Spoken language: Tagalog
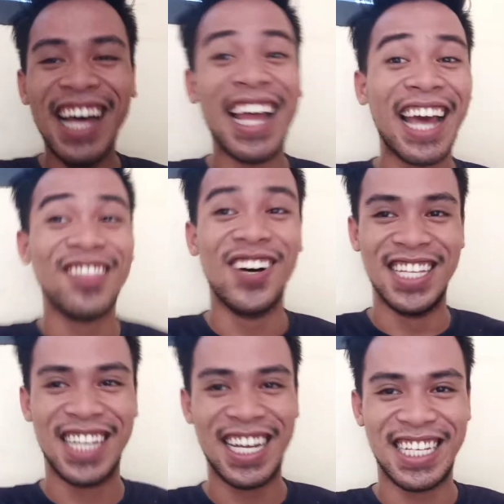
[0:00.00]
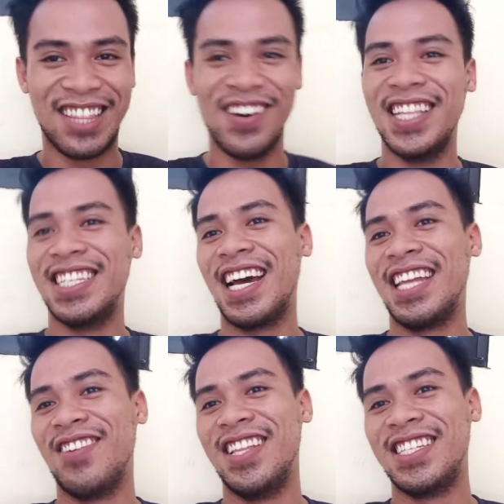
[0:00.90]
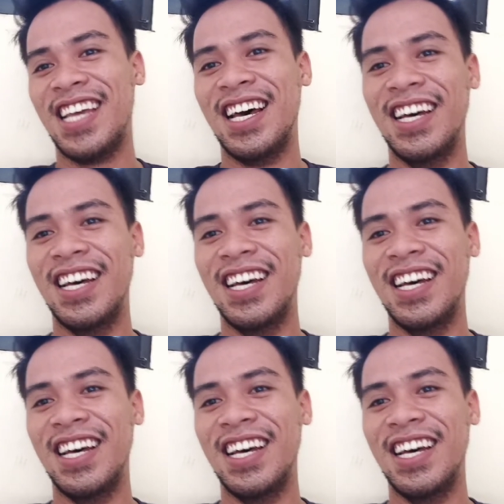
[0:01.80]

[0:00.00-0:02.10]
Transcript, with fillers: Sagat ko, sagat ko. Ansa ka, ansa.